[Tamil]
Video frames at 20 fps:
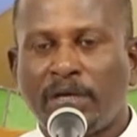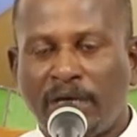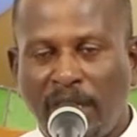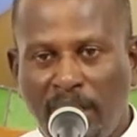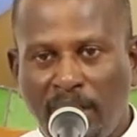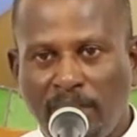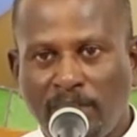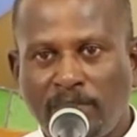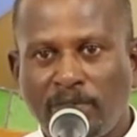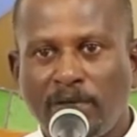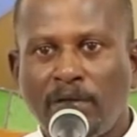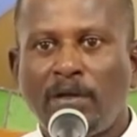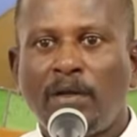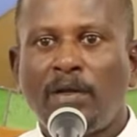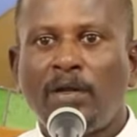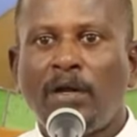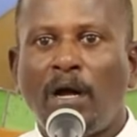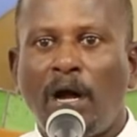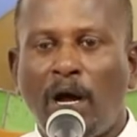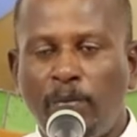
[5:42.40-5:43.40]
கிங்
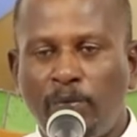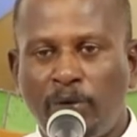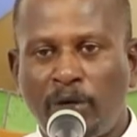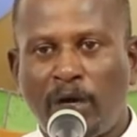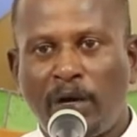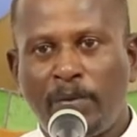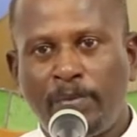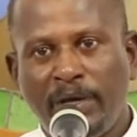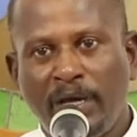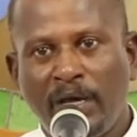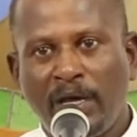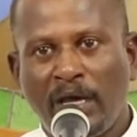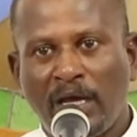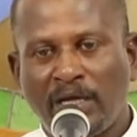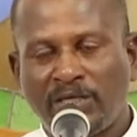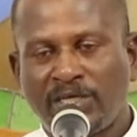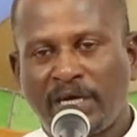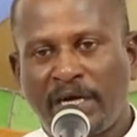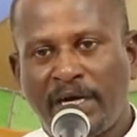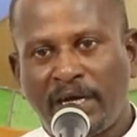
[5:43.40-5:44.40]
ஹம்ராபி
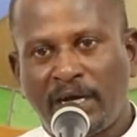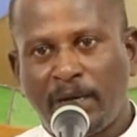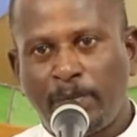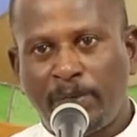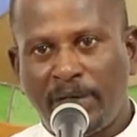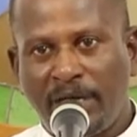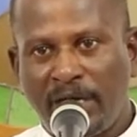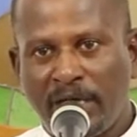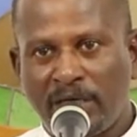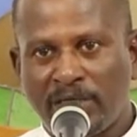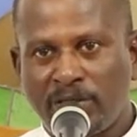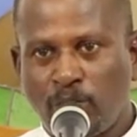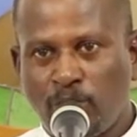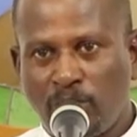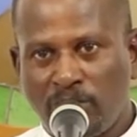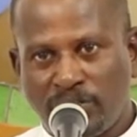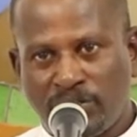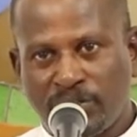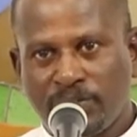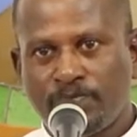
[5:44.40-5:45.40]
என்று அழைக்கப்படுகின்ற
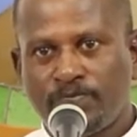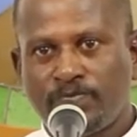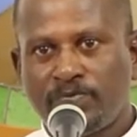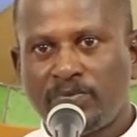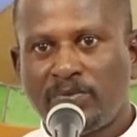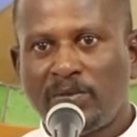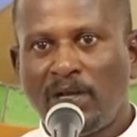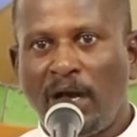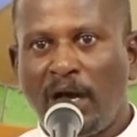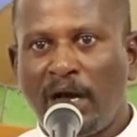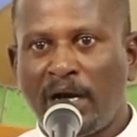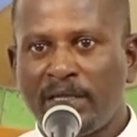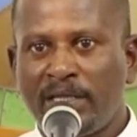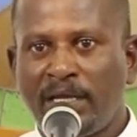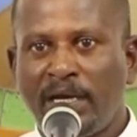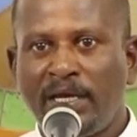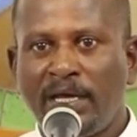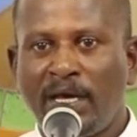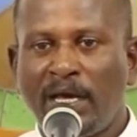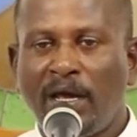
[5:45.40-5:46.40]
ஒன்று ஆக
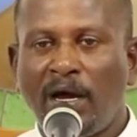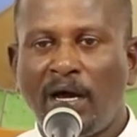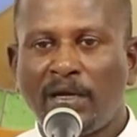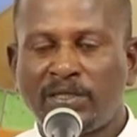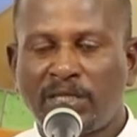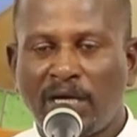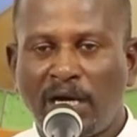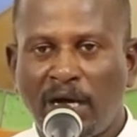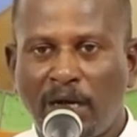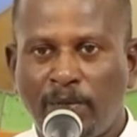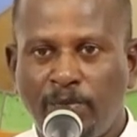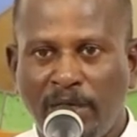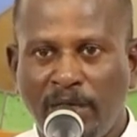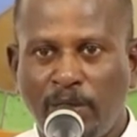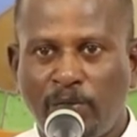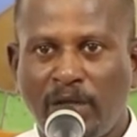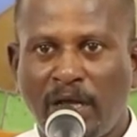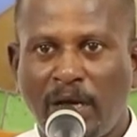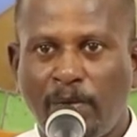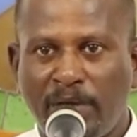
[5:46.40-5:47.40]
தான் இங்கே யாத்ராகும்
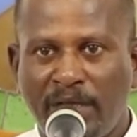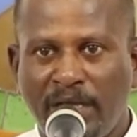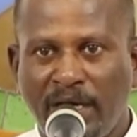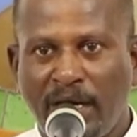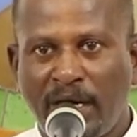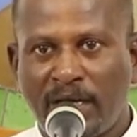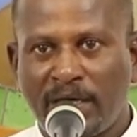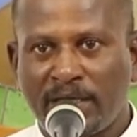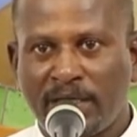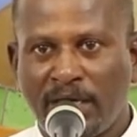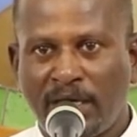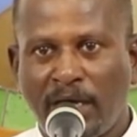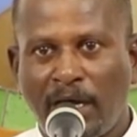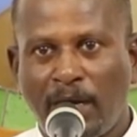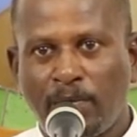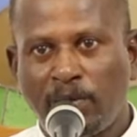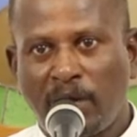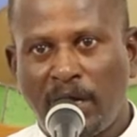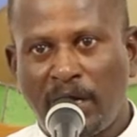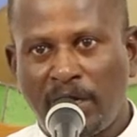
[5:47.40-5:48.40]
இருபதாம் அதிகாரத்தில்
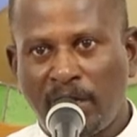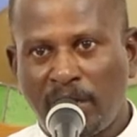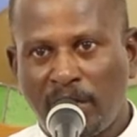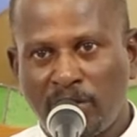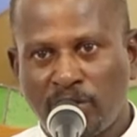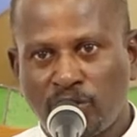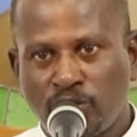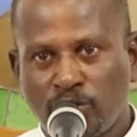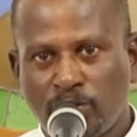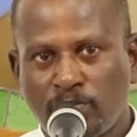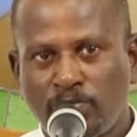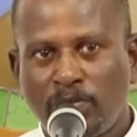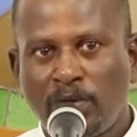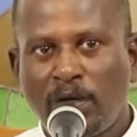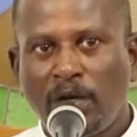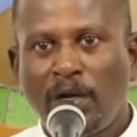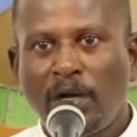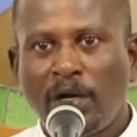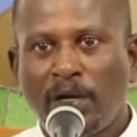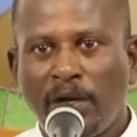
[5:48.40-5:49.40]
நாம் காணுகின்றோம்
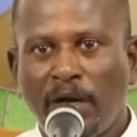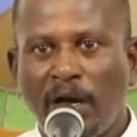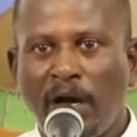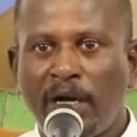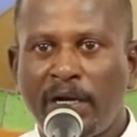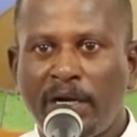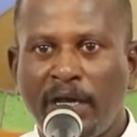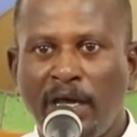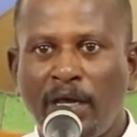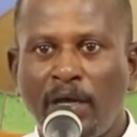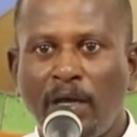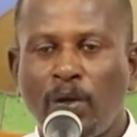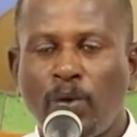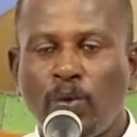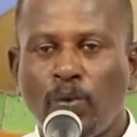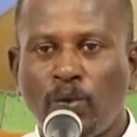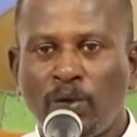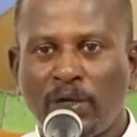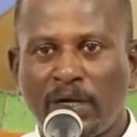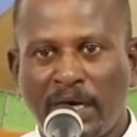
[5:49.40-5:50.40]
நானே
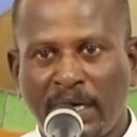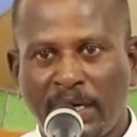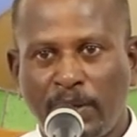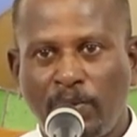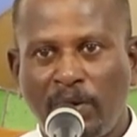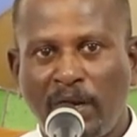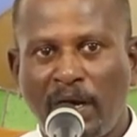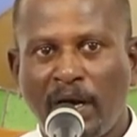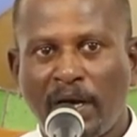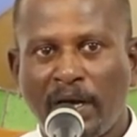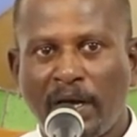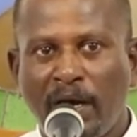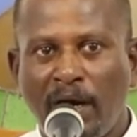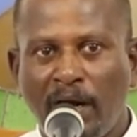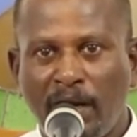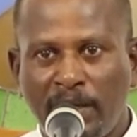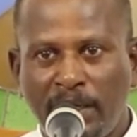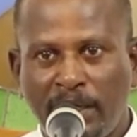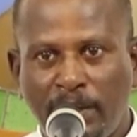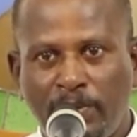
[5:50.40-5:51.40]
உன் கடவுளாகிய
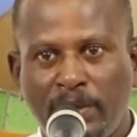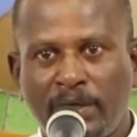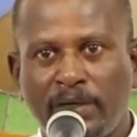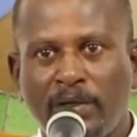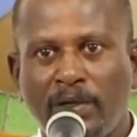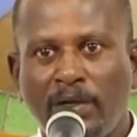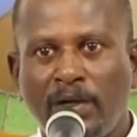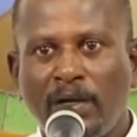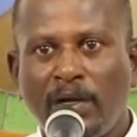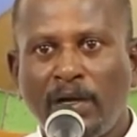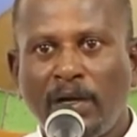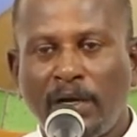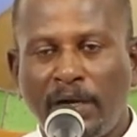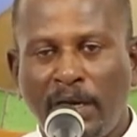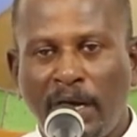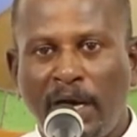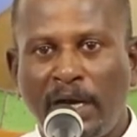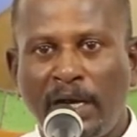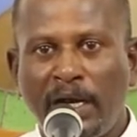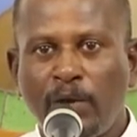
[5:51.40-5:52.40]
ஆண்டவர்
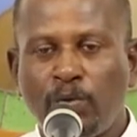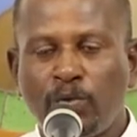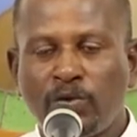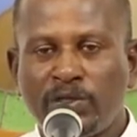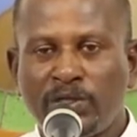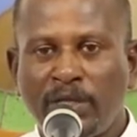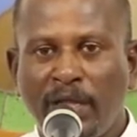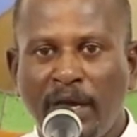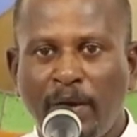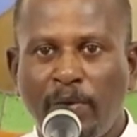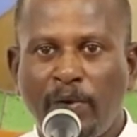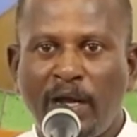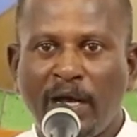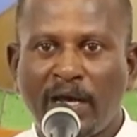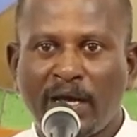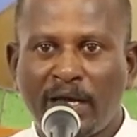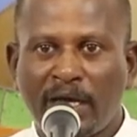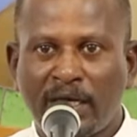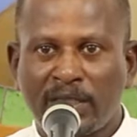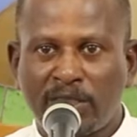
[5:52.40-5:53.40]
நானே உன்
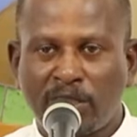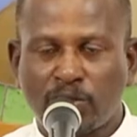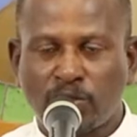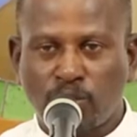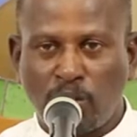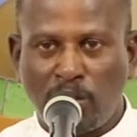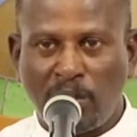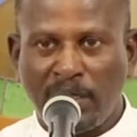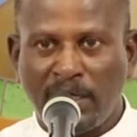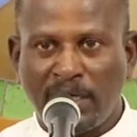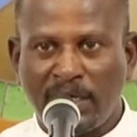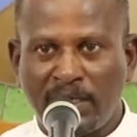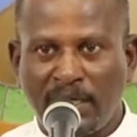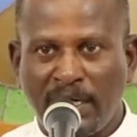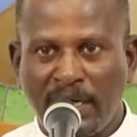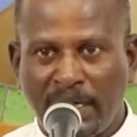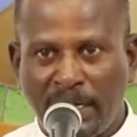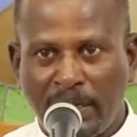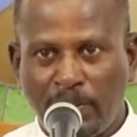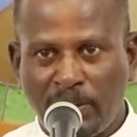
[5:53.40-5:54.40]
தேவனாகி கத்து சொல்லுகிறது
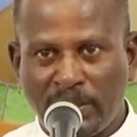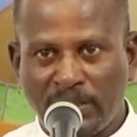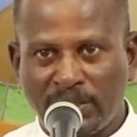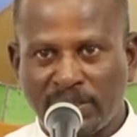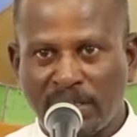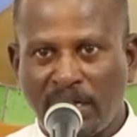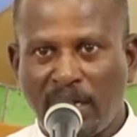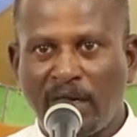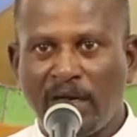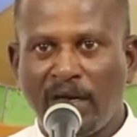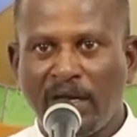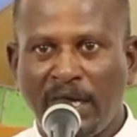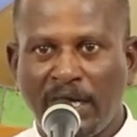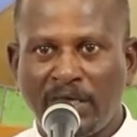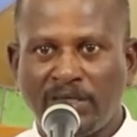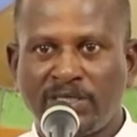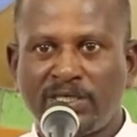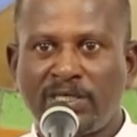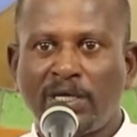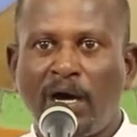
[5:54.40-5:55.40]
என்னவென்றால்
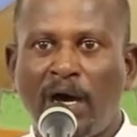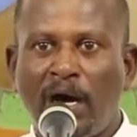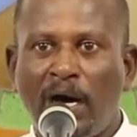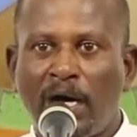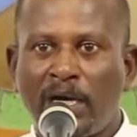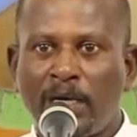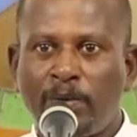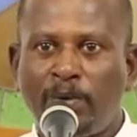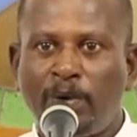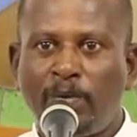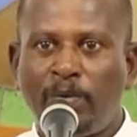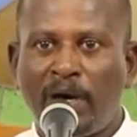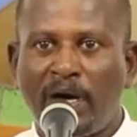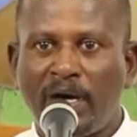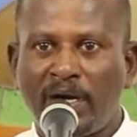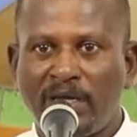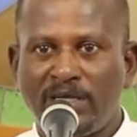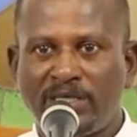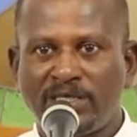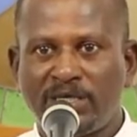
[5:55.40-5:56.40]
என்று
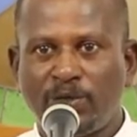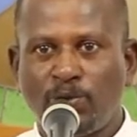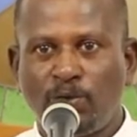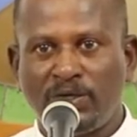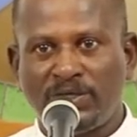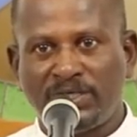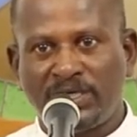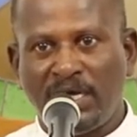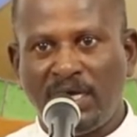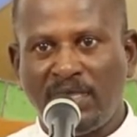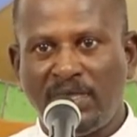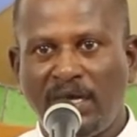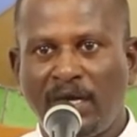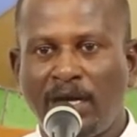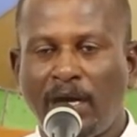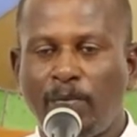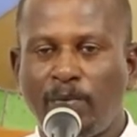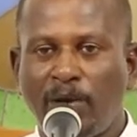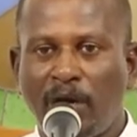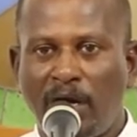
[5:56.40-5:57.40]
ஆரம்பமாகின்ற ஒரு செய்தியை
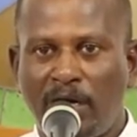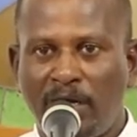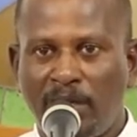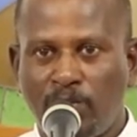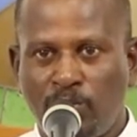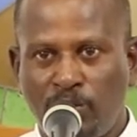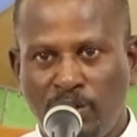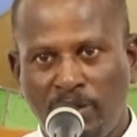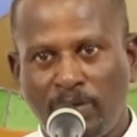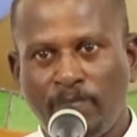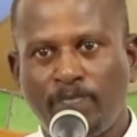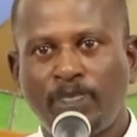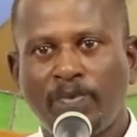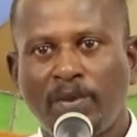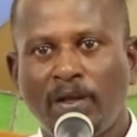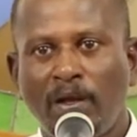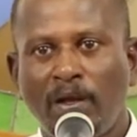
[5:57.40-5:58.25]
நாம் காண முடியும்